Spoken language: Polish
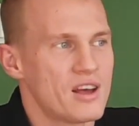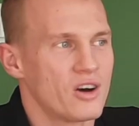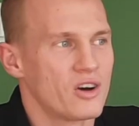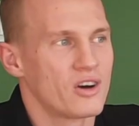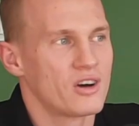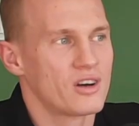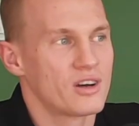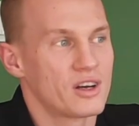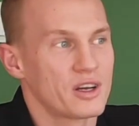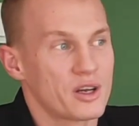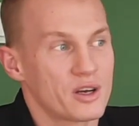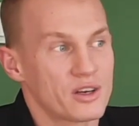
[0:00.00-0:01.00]
O,
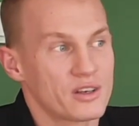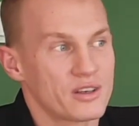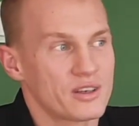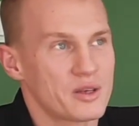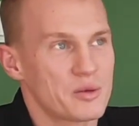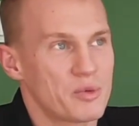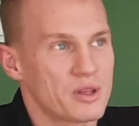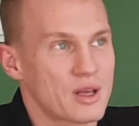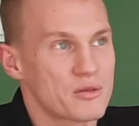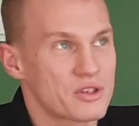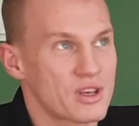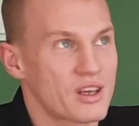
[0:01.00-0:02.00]
ja, I
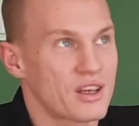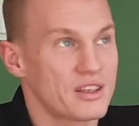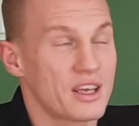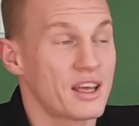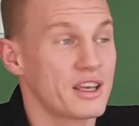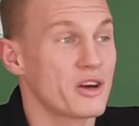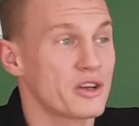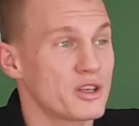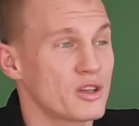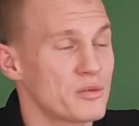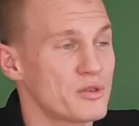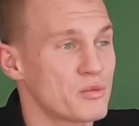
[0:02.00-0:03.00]
pytam się, nie, i
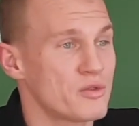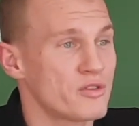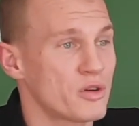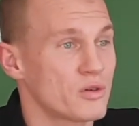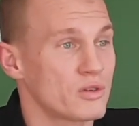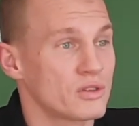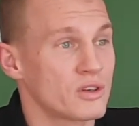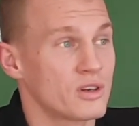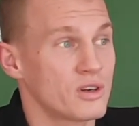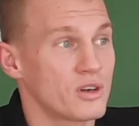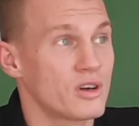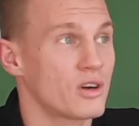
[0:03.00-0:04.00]
oni do mnie mówią,
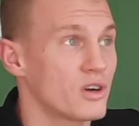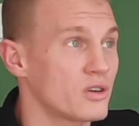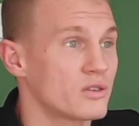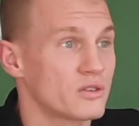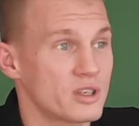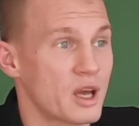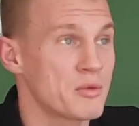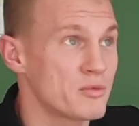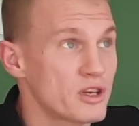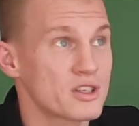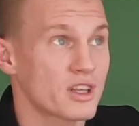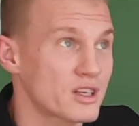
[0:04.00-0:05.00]
no, ja bym
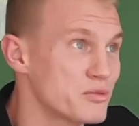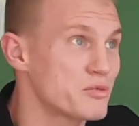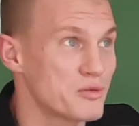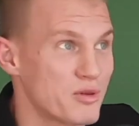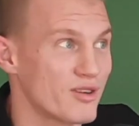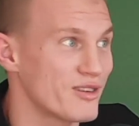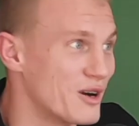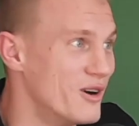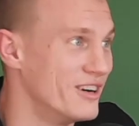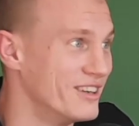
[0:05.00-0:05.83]
też tak spróbował.